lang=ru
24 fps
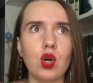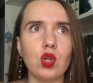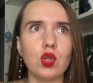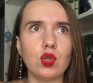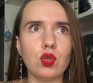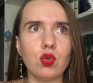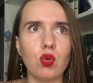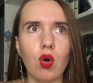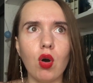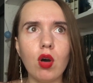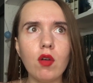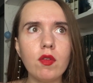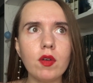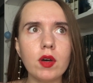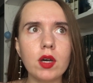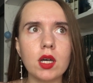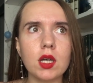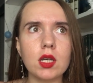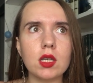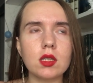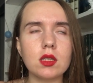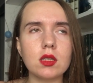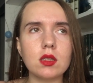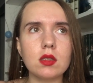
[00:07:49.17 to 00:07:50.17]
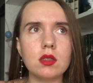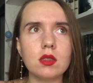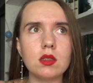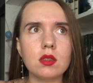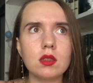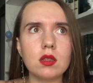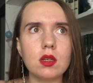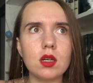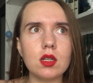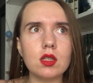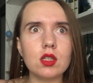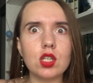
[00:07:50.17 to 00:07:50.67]
новое,
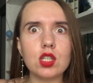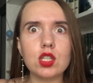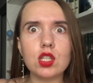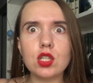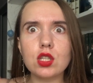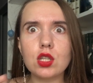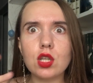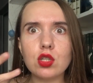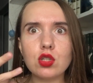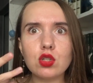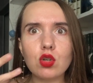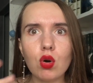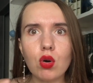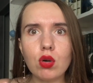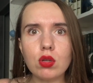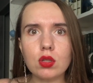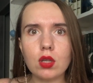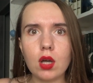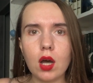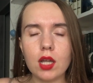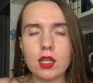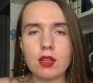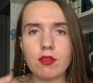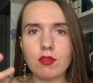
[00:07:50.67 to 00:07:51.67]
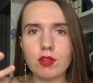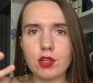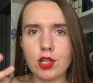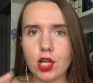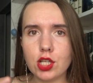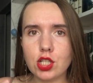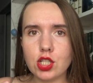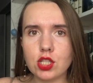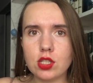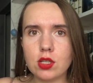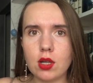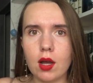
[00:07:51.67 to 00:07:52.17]
и это не дает
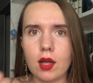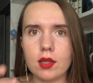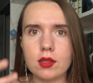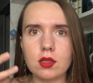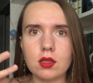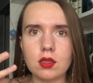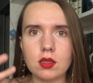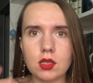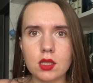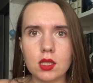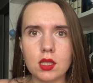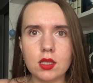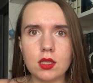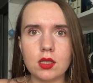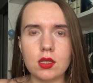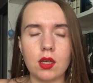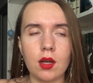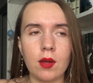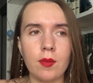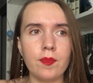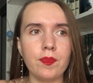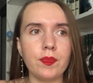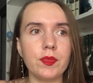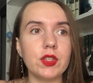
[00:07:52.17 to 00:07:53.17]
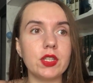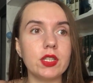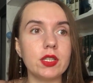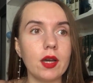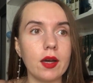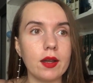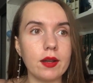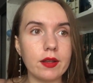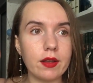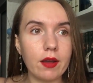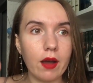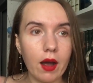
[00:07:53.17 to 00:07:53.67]
отвлечься от книги. Я
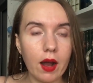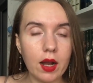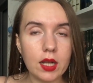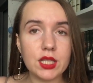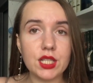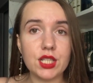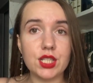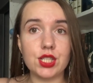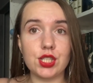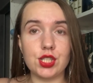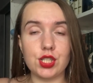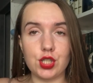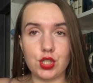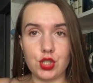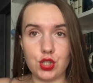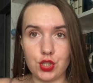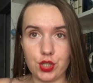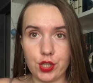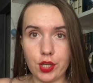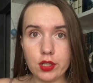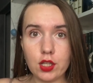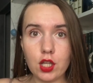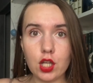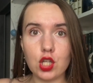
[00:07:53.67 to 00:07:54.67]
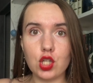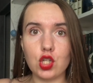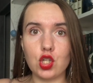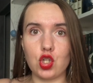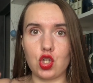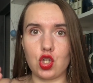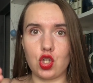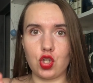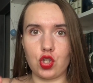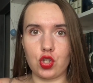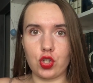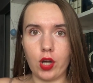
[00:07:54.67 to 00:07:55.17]
реально сидела и
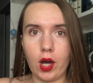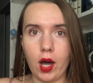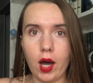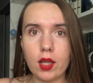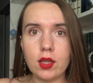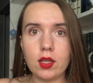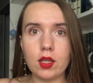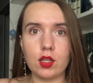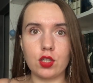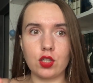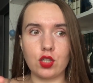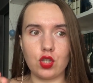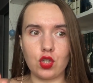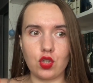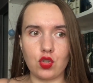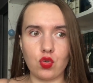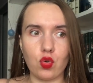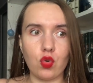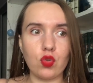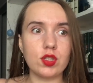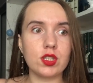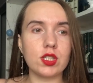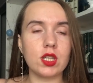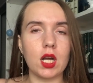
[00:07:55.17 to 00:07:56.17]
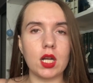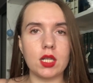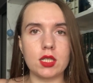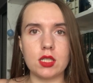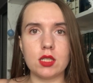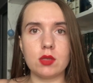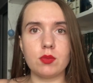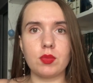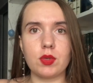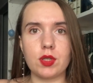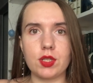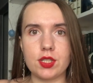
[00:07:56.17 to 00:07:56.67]
читала ее за
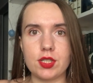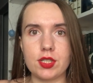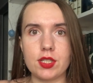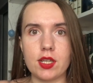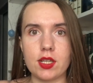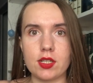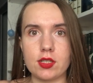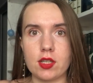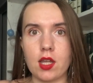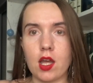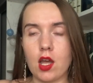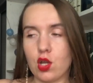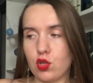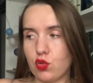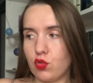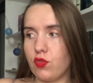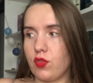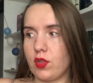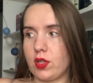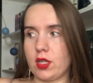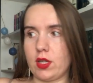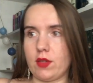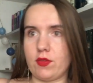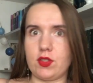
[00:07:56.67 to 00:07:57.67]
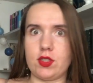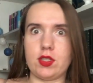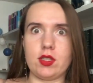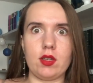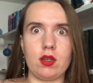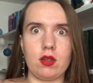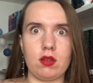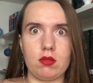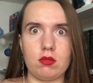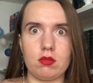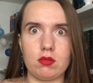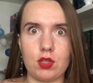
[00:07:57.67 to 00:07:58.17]
один присест. Ну, вернее,
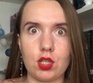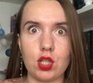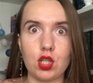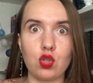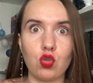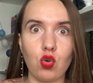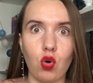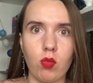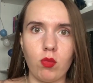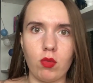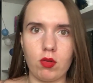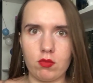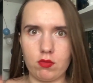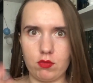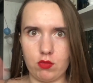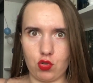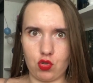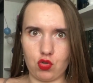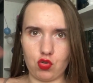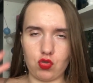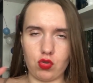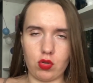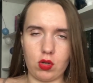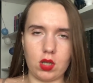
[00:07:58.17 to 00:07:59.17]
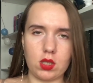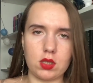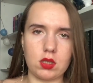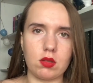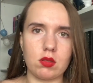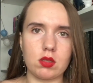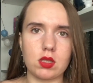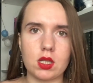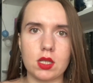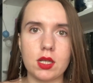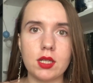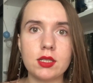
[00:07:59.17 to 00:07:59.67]
все три тома, вот что я хотела
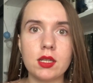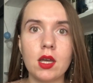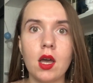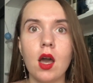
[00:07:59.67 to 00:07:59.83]
сказать.